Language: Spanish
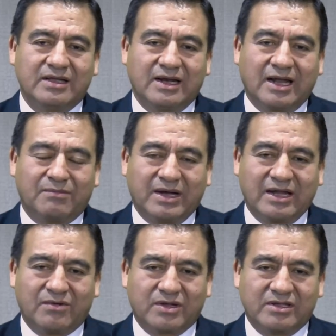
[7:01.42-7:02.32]
la
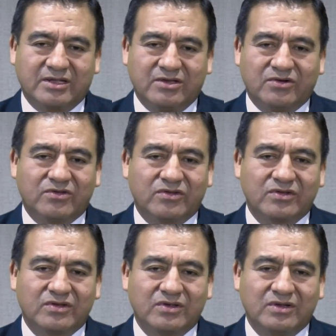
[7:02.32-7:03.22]
palabra de Dios,
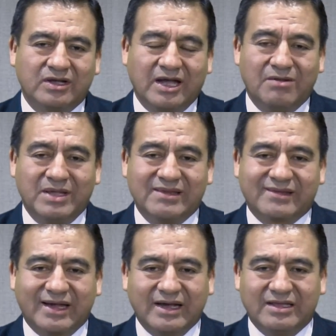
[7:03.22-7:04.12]
el
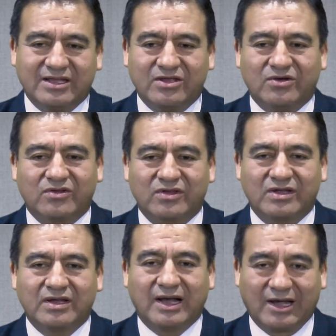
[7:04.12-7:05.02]
mensaje de Dios
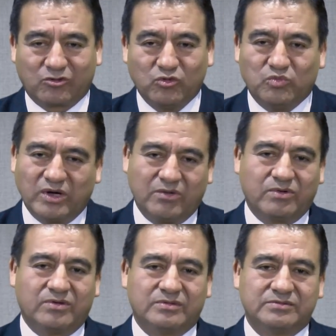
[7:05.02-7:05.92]
a su pueblo.